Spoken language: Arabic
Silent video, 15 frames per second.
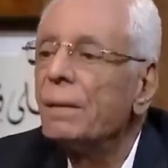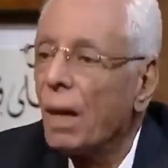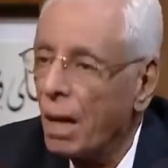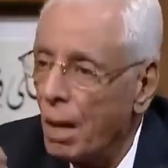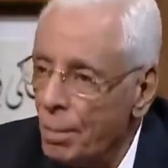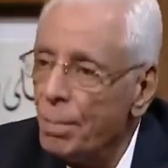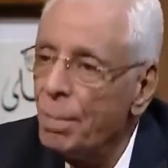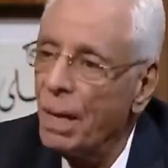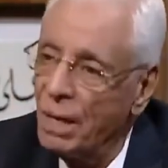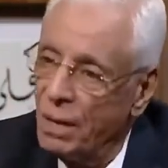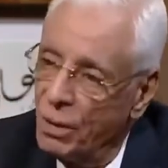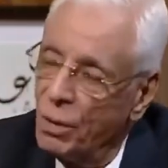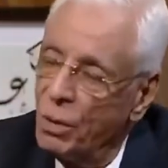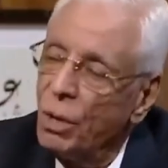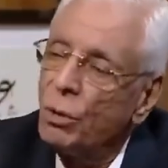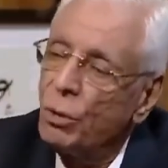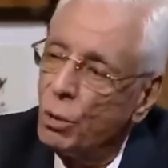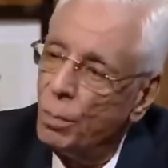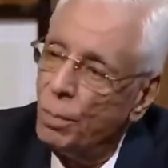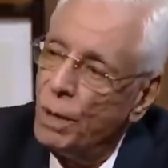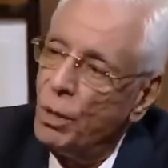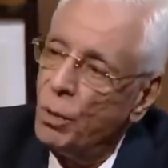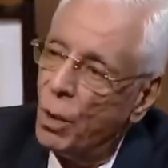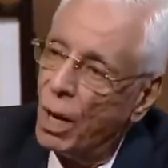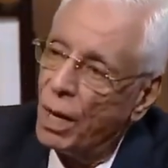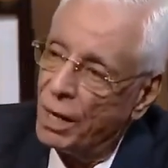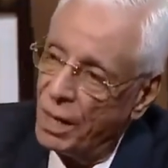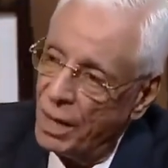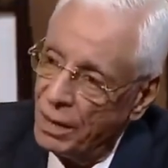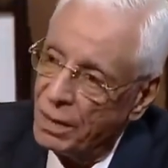يتقبل انه يطلب منه
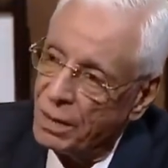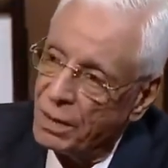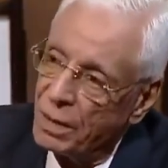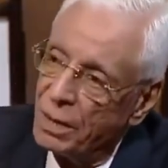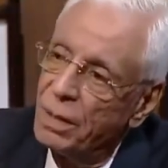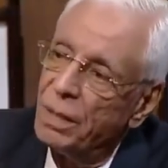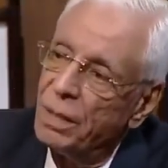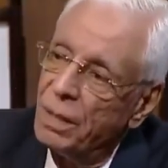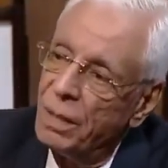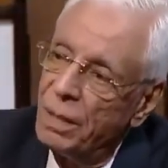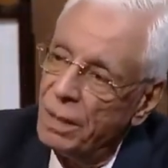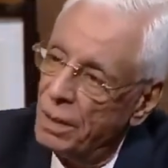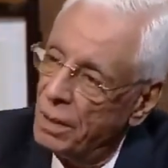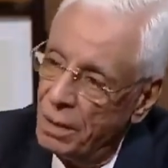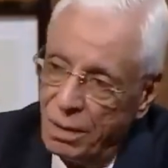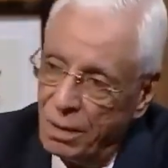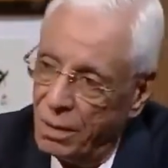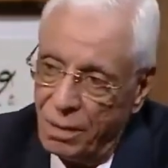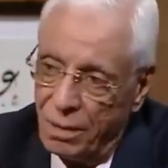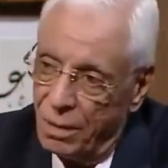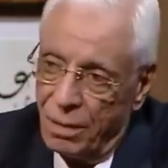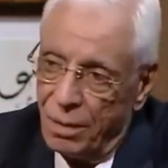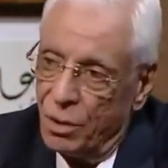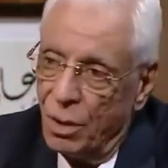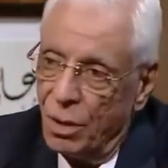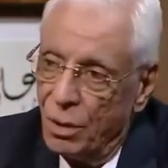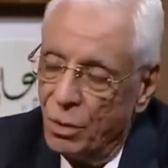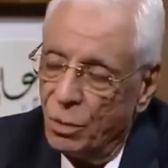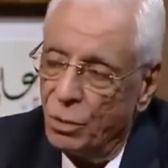حاجات آه طيب